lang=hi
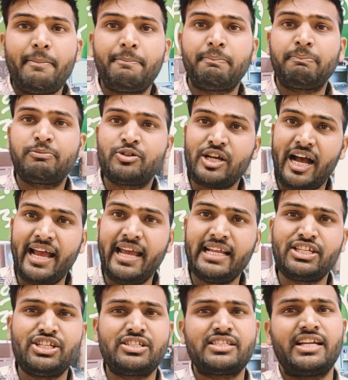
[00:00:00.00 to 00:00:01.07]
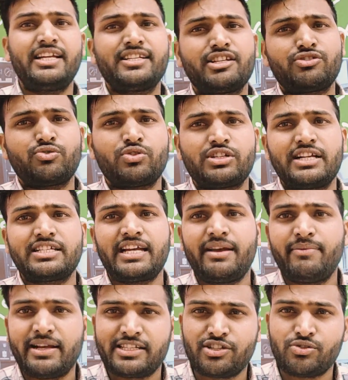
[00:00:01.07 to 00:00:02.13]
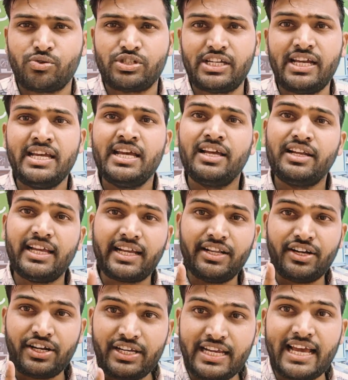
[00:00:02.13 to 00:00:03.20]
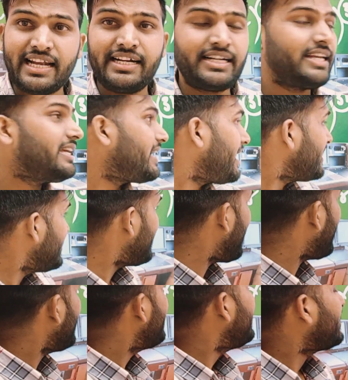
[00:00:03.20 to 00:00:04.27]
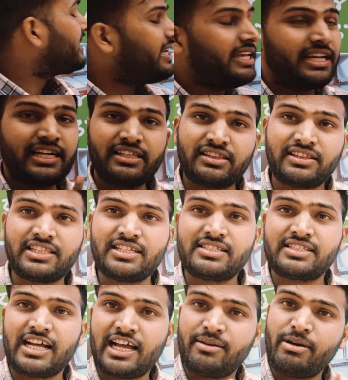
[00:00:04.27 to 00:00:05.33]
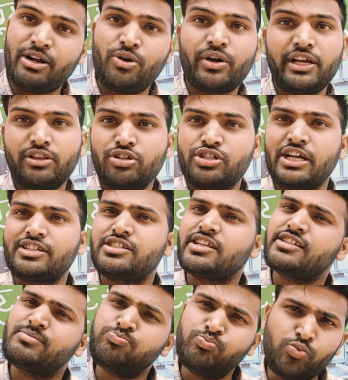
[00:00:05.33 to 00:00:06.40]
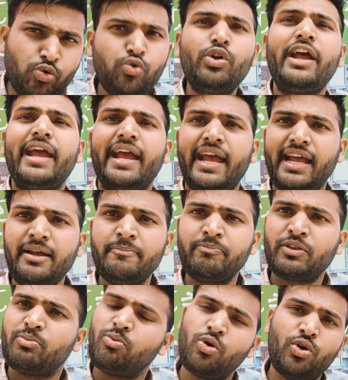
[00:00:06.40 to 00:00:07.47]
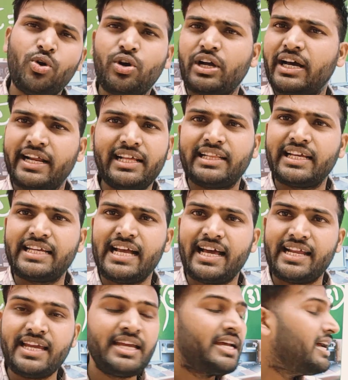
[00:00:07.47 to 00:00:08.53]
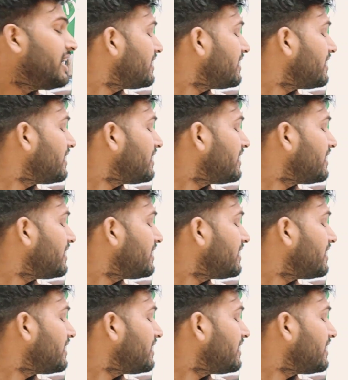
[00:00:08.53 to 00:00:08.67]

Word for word: आप चाहें जिस तरह से सोचना चाहें वैसे सोचें लेकिन रियलिटी यही है कि इकतीस साल वालों के तो चांसेस पूरे हैं वो लोग करें तैयारी